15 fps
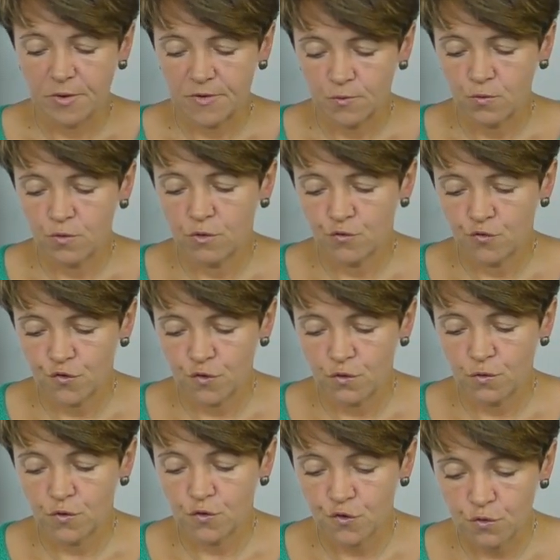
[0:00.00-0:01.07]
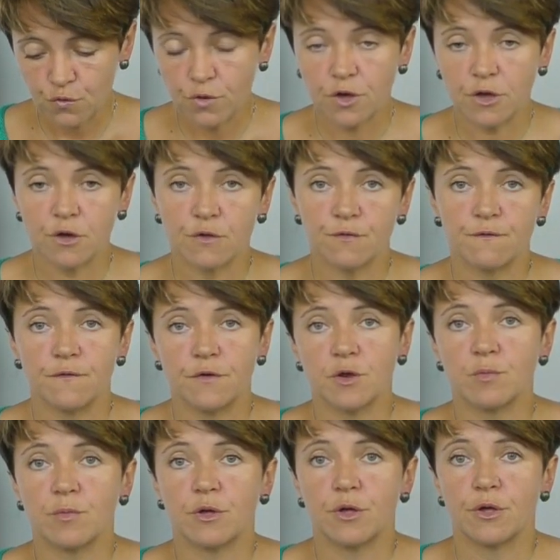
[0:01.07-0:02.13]
pasują żył, żyłki od
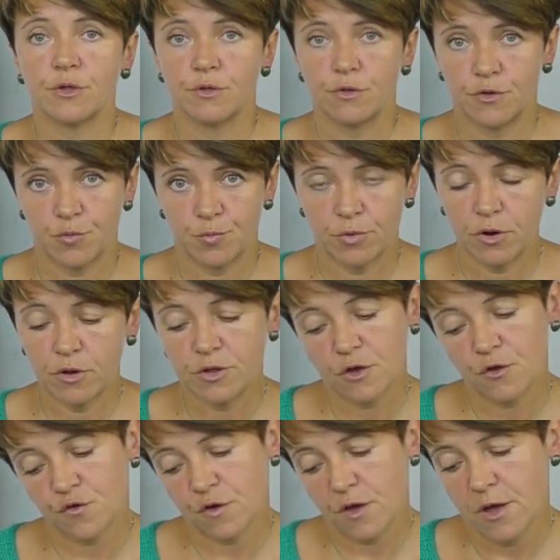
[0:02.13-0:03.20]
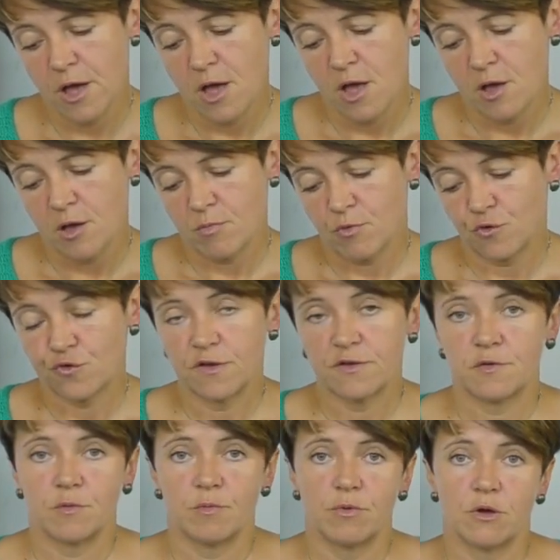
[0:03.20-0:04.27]
firmy Knit Pro, także można
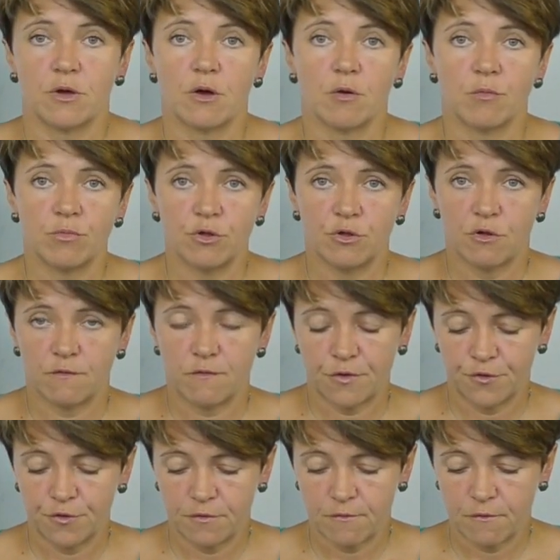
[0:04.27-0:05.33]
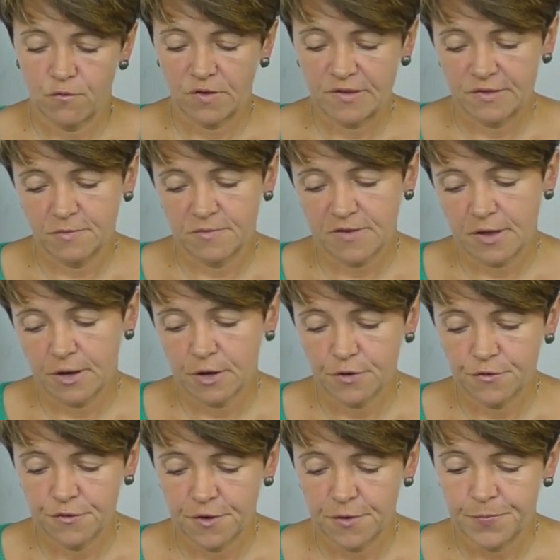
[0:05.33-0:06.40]
sobie kombinować we własnym
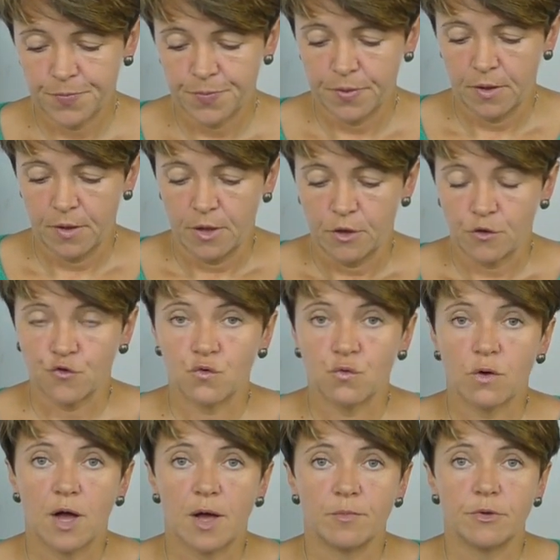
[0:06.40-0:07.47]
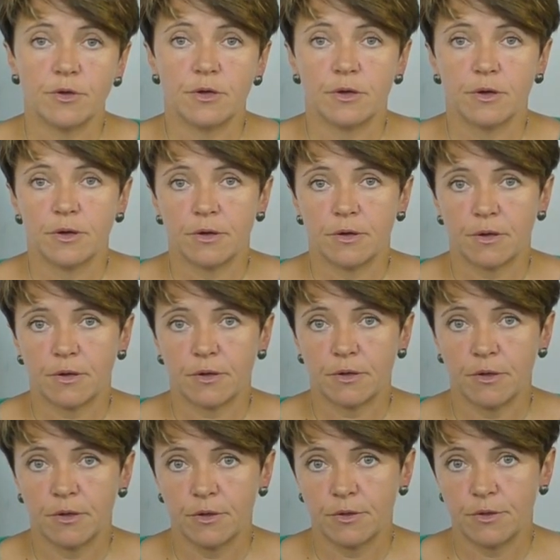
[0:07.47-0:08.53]
zakresie żyłkami e,
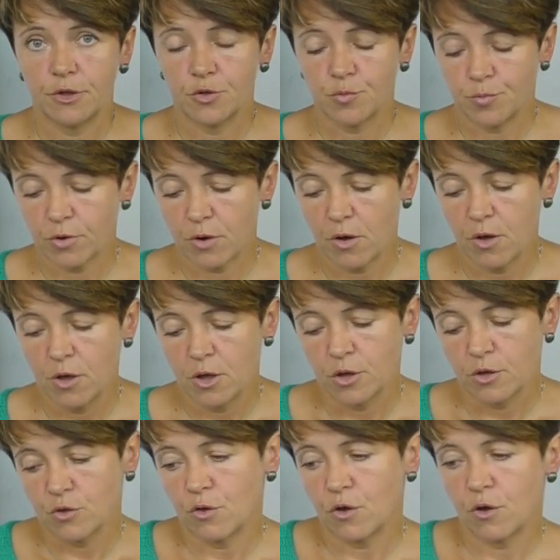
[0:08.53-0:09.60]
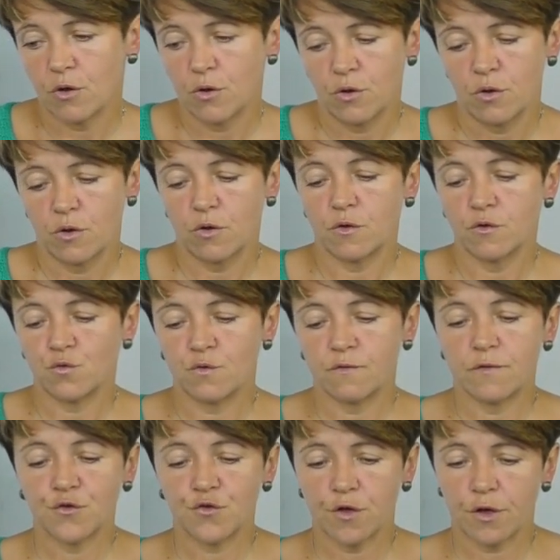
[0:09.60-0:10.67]
Knit Pro do
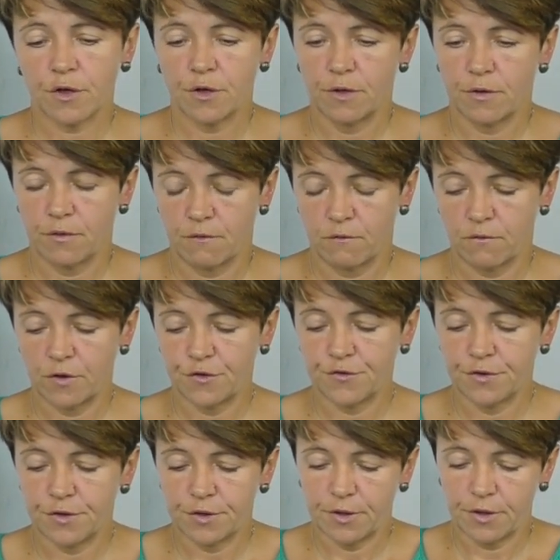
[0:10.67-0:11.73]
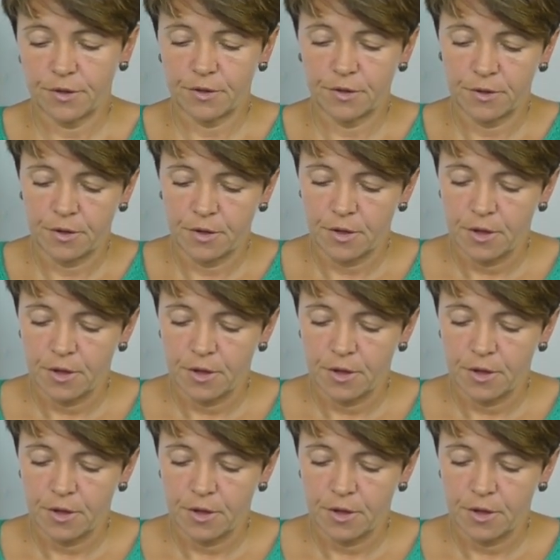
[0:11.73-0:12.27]
końcóweczek właśnie tych.